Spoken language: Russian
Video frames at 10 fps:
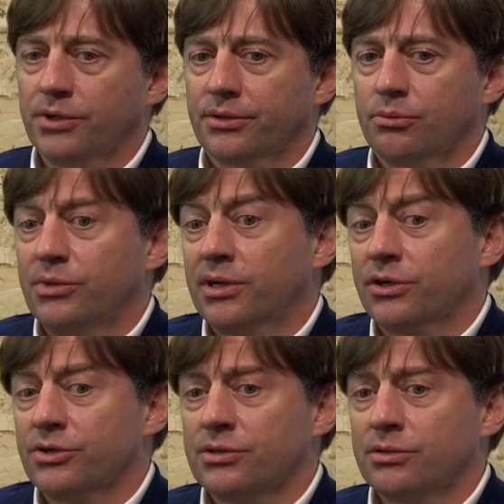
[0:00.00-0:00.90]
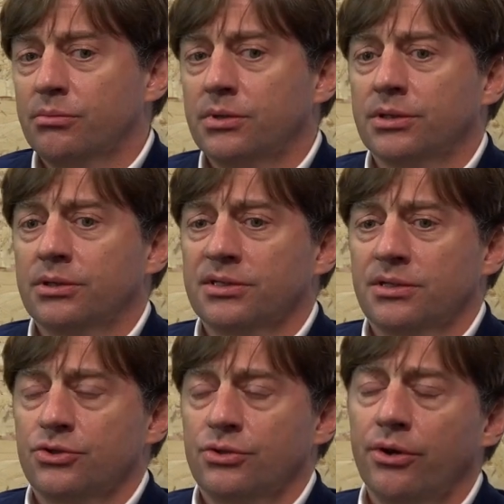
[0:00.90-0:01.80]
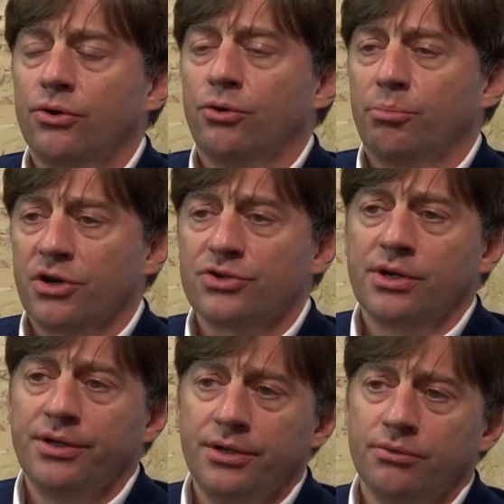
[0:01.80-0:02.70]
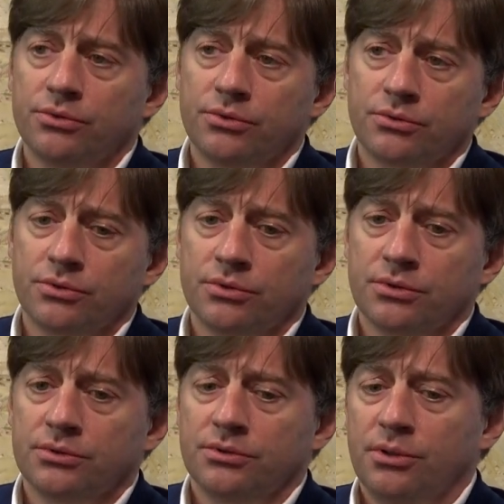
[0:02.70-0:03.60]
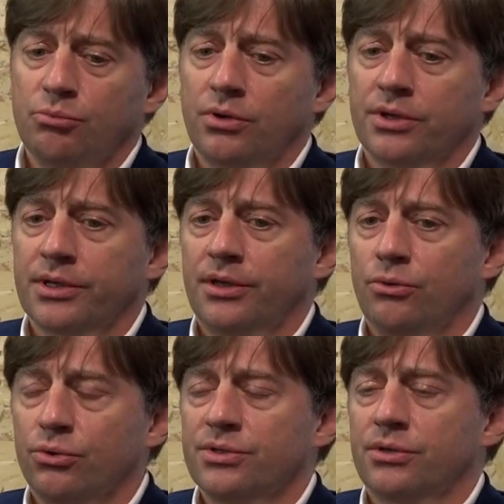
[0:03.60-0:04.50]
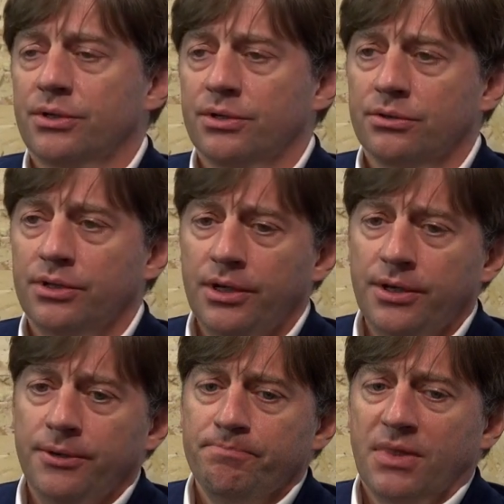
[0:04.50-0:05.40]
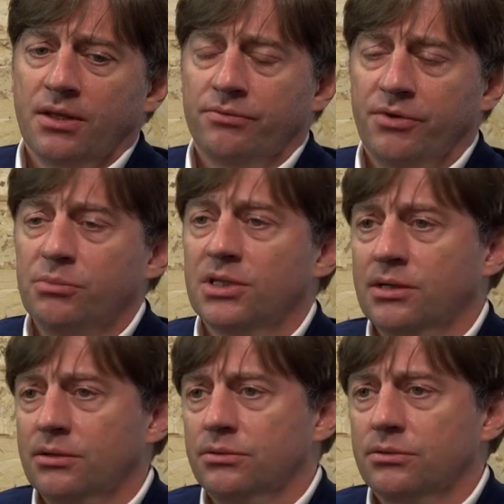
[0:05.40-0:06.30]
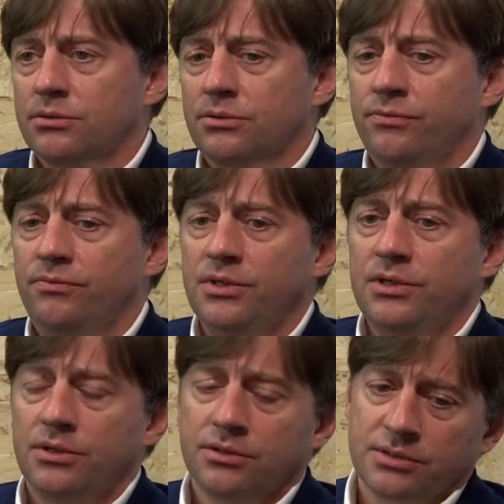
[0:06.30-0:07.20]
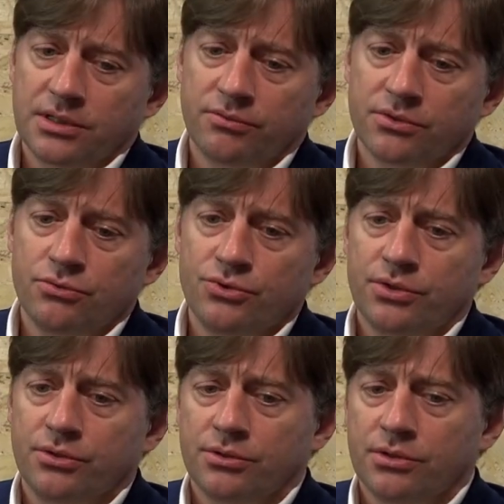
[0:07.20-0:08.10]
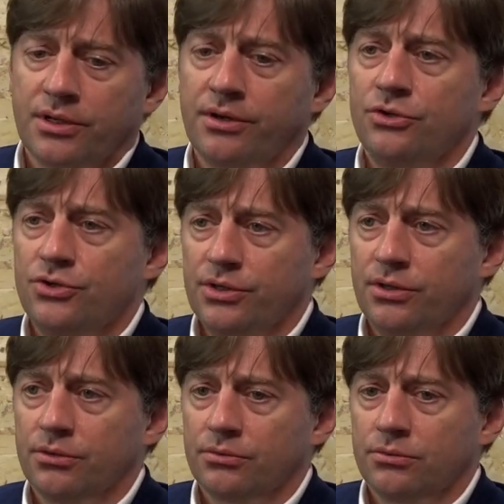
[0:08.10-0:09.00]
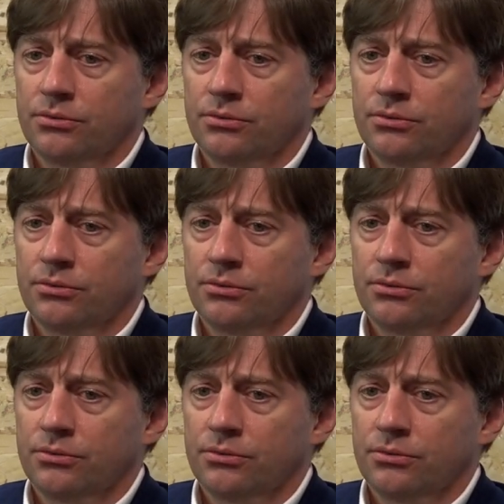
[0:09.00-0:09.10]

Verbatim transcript: поэтому, мне кажется, мы достаточно легко прошли вот э, наиболее такие острые времена э, введения соответствующих э, ограничений.